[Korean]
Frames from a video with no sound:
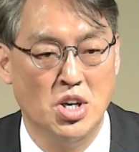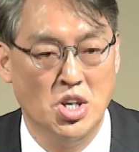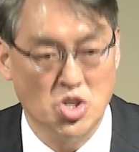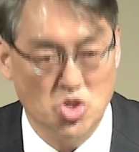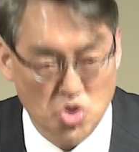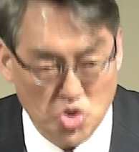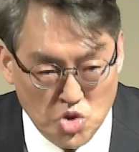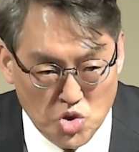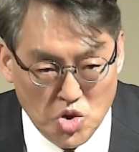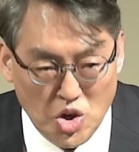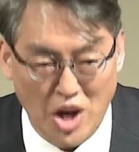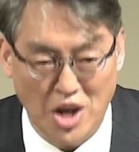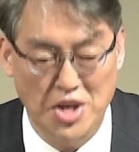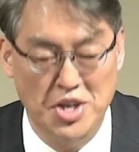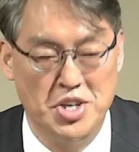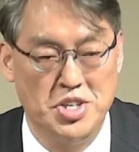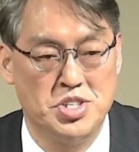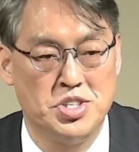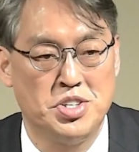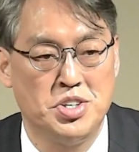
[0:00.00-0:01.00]
주
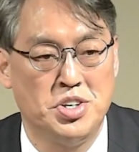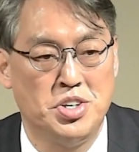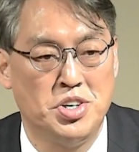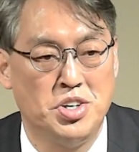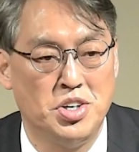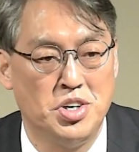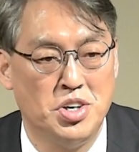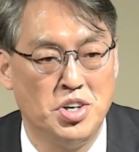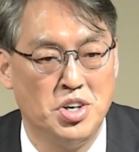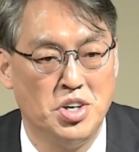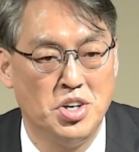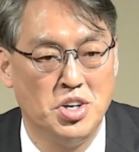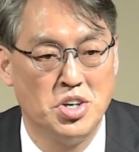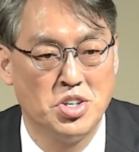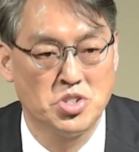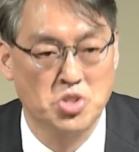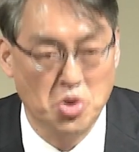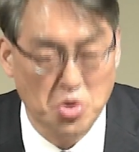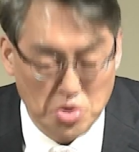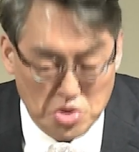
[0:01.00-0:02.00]
안에서
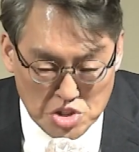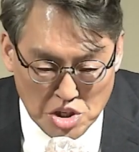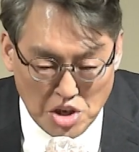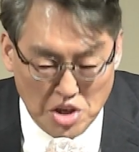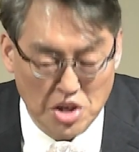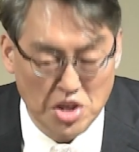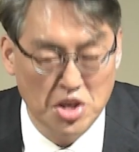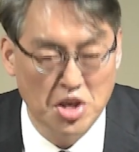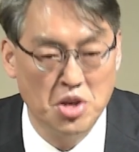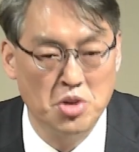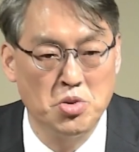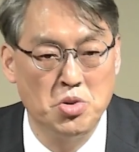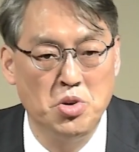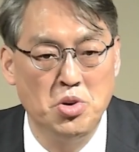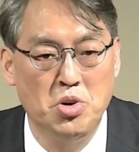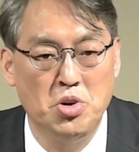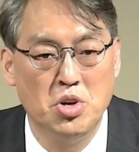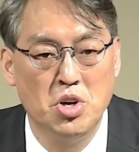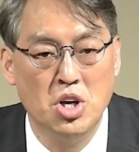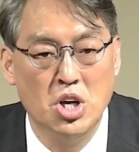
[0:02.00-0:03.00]
서로
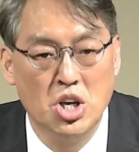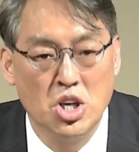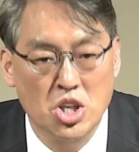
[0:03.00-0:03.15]
사랑하고